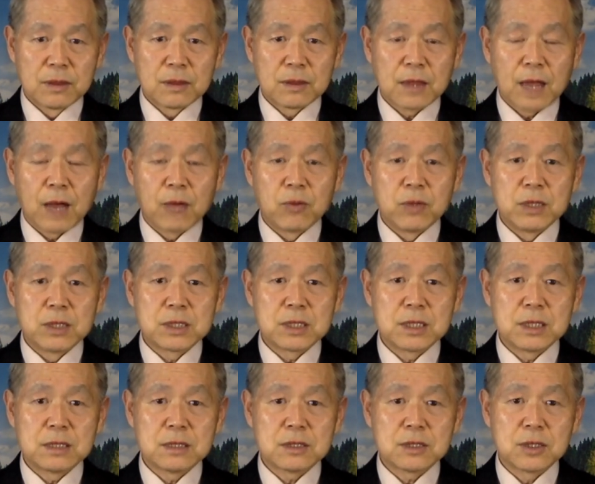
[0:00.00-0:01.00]

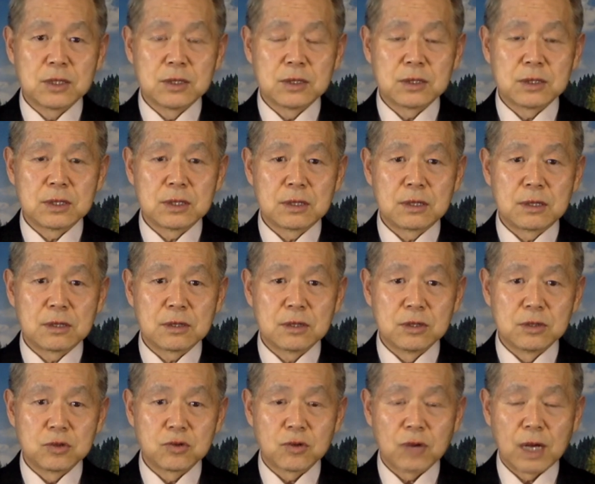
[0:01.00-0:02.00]
다윗이 성전을
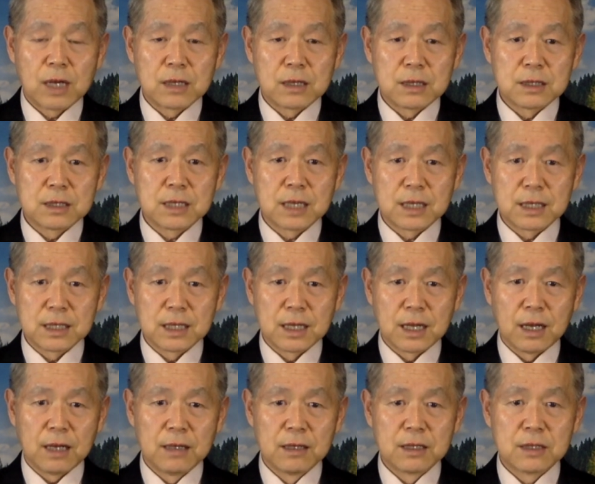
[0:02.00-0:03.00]
건축할 것이
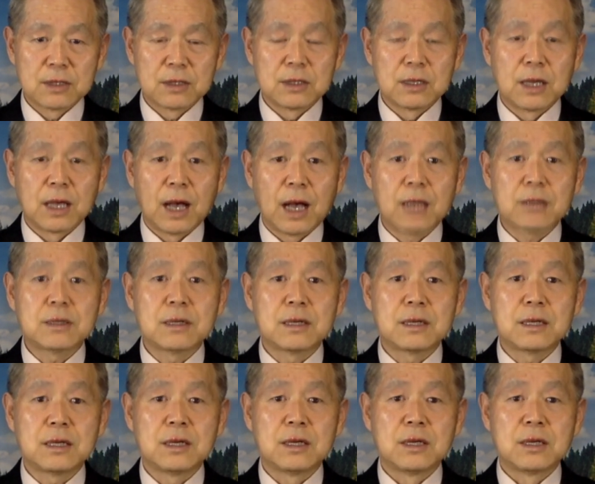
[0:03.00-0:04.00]
아니라 그의
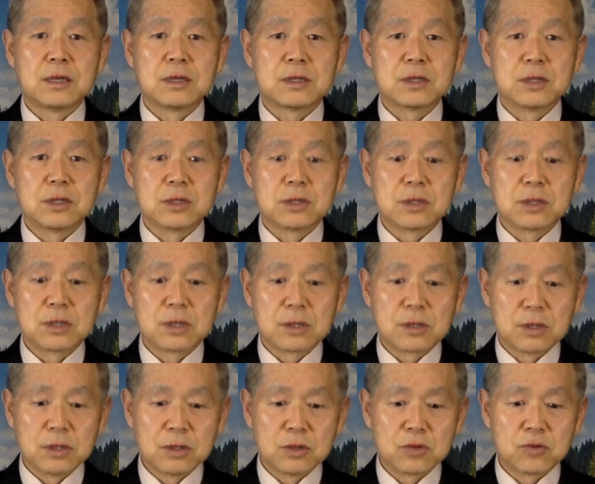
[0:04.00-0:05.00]
아들이 성전을
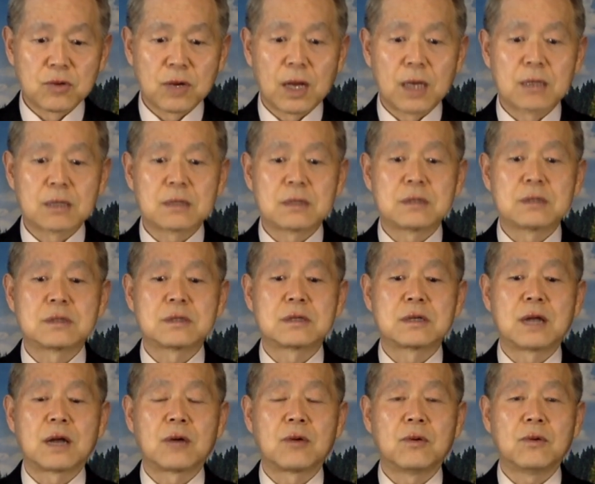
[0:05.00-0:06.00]
건축할
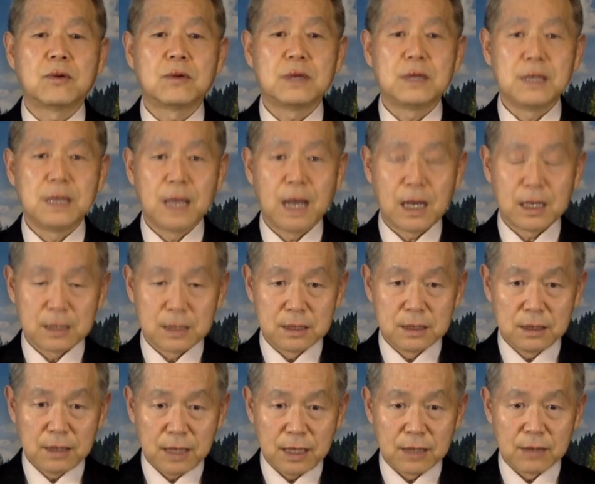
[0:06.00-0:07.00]
것이라고
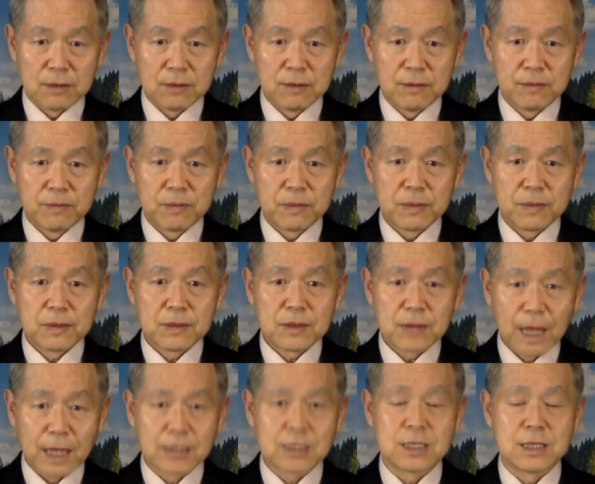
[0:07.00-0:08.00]
이야기를 해요.
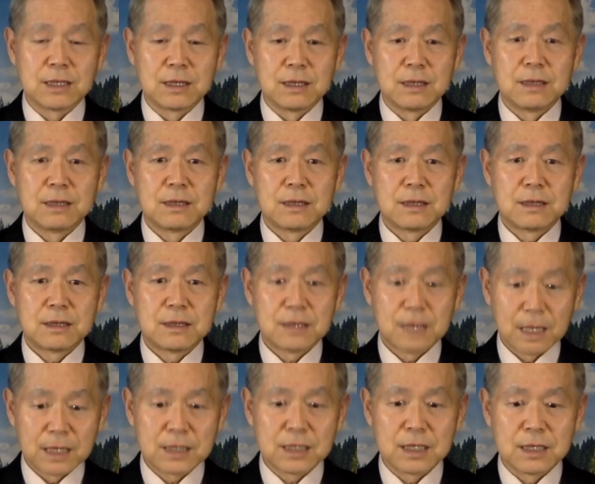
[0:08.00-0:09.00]
대신
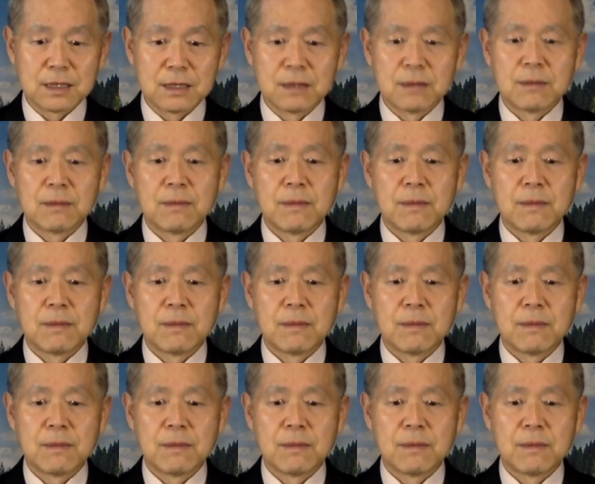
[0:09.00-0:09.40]
대신